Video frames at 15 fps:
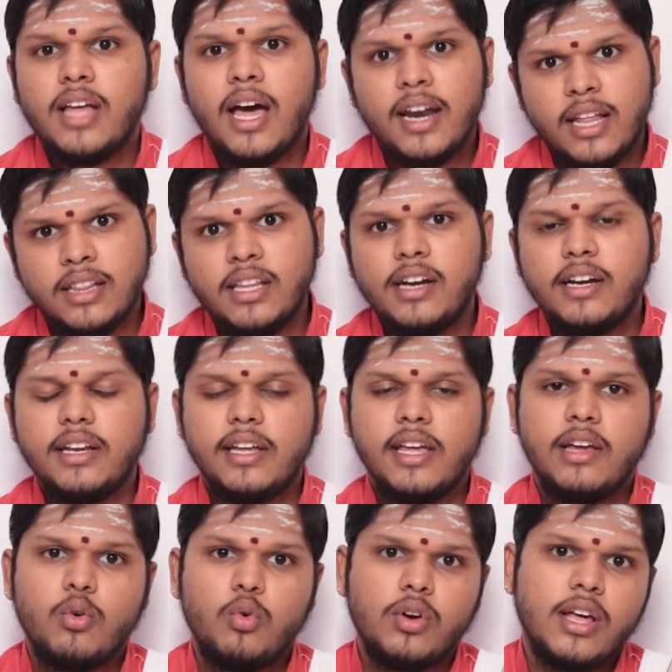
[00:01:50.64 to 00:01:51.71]
దాన్ని అందరికీ
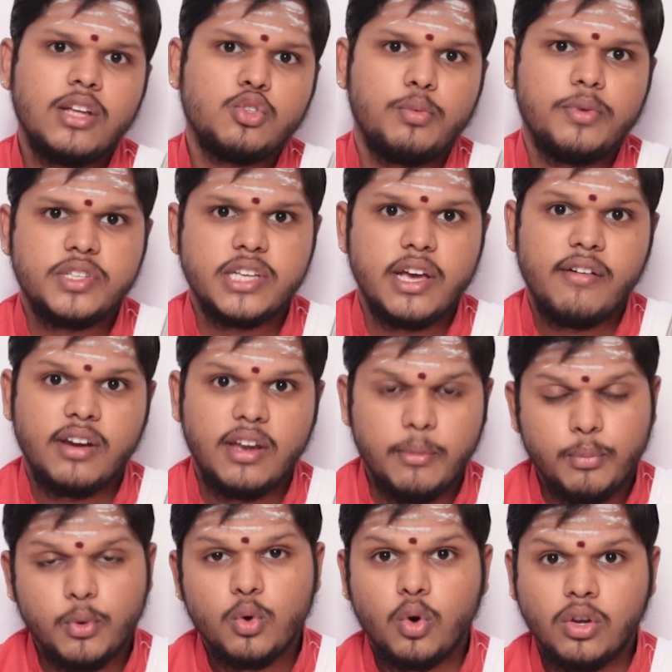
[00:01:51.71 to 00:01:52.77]
కూడా చూపించేవారు
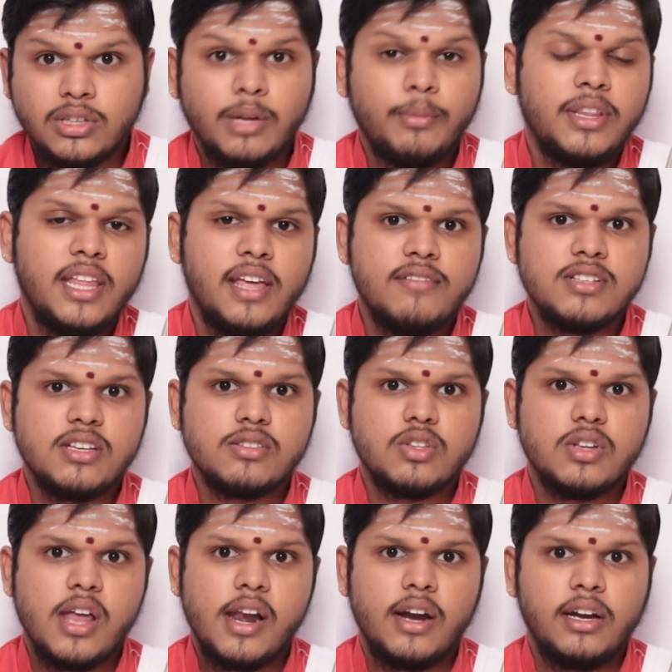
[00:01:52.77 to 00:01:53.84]
ఇప్పుడు కొంతమంది ఏం
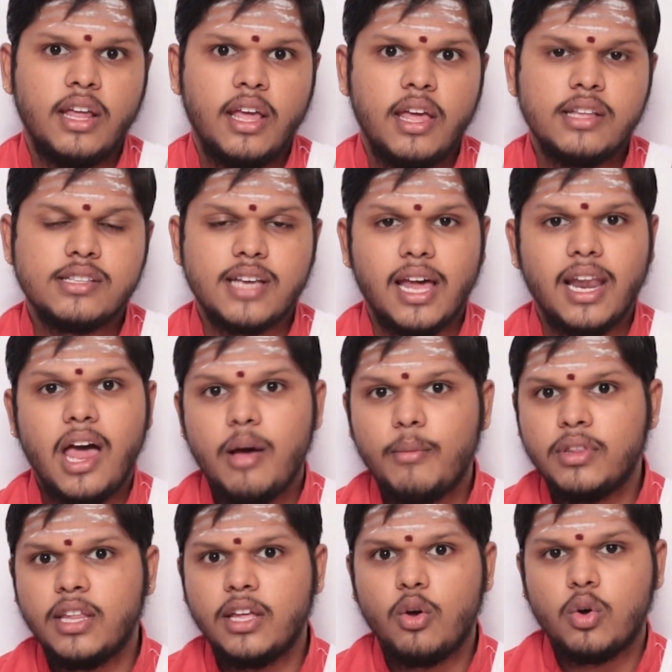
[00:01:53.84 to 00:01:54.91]
చేస్తున్నారంటే
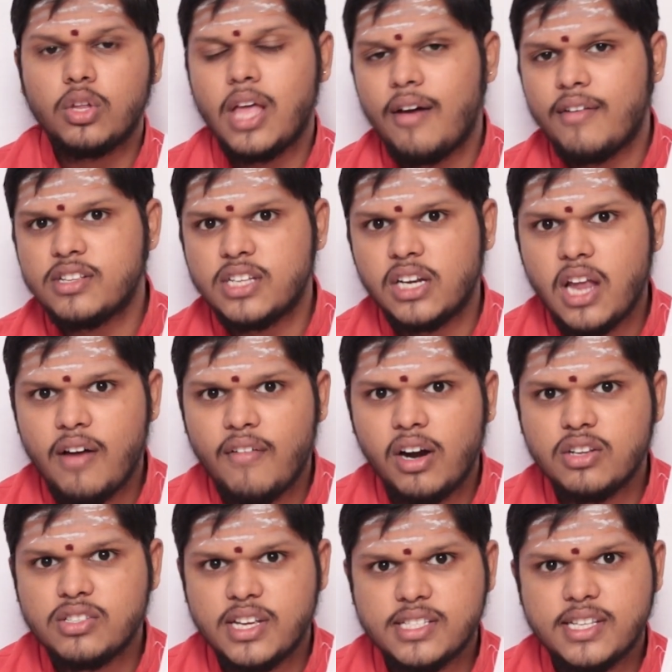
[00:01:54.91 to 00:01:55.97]
చాలామంది గోదావరి జిల్లా
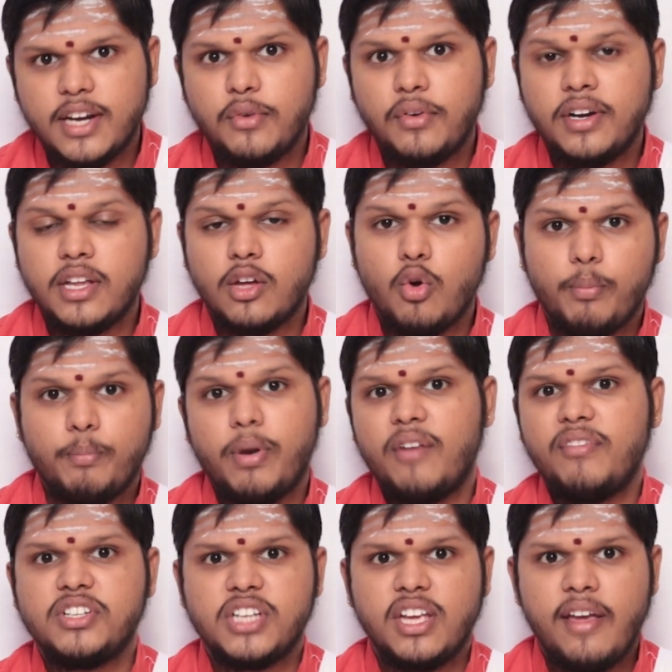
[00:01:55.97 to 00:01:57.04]
వాళ్ళు చేసేటువంటి గొప్ప
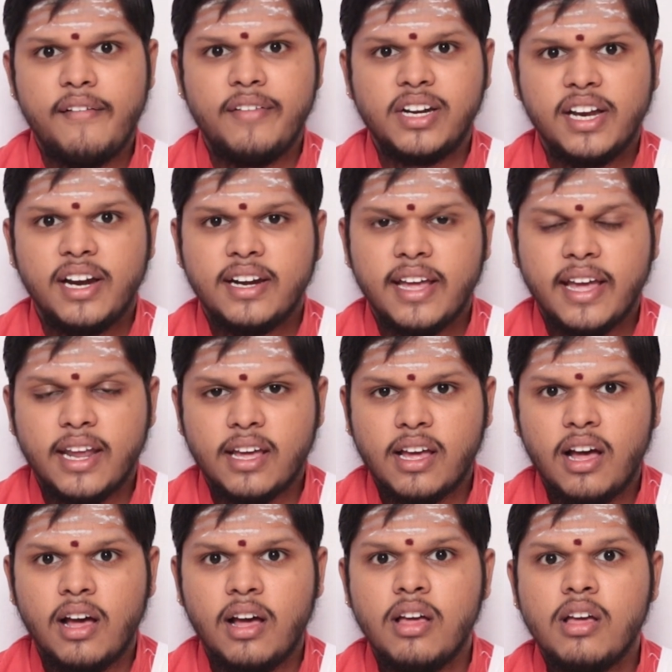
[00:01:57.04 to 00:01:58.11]
విషయం ఏమిటి అంటే కనుక
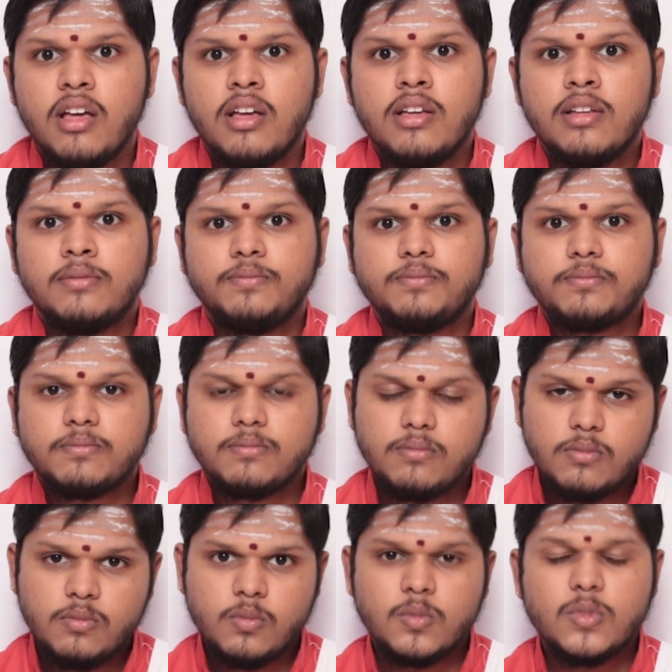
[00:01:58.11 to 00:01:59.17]

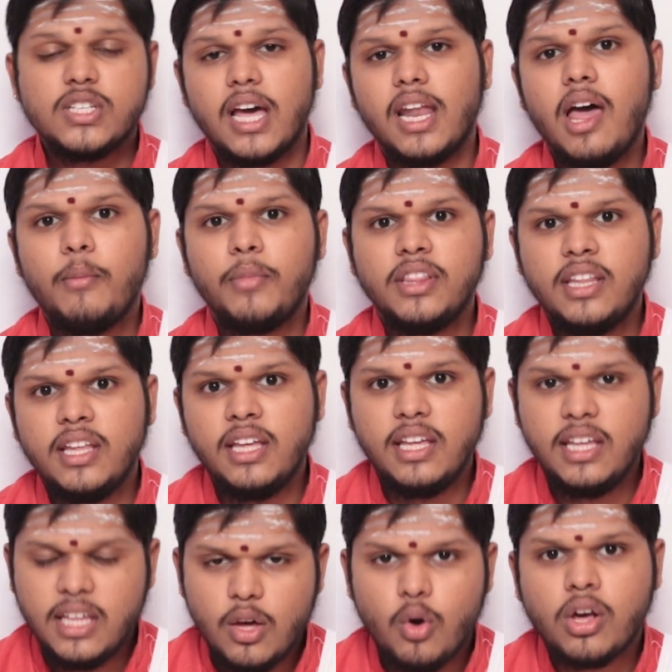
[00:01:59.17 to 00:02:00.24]
చాలామంది
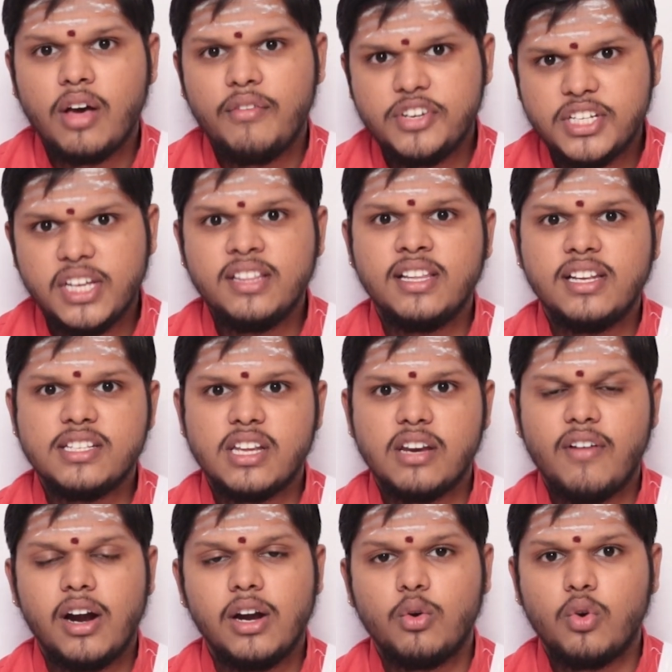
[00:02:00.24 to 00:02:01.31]
ఈ యొక్క విషయం తెలిసిన
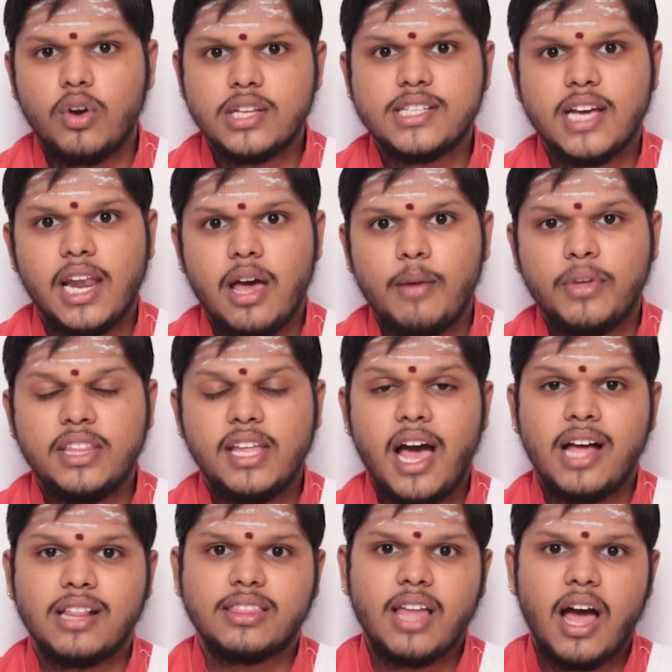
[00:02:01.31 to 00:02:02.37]
వాళ్ళు కూడా చాలామంది
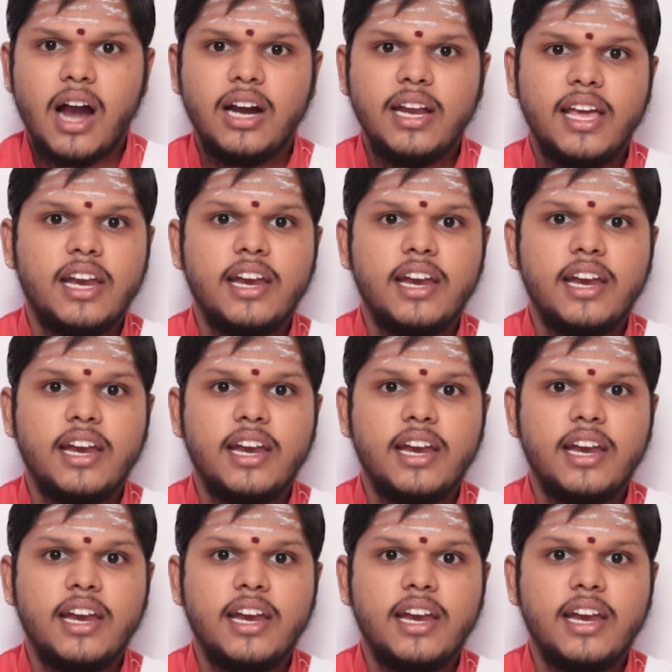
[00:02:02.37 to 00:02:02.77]
ఆ తాళి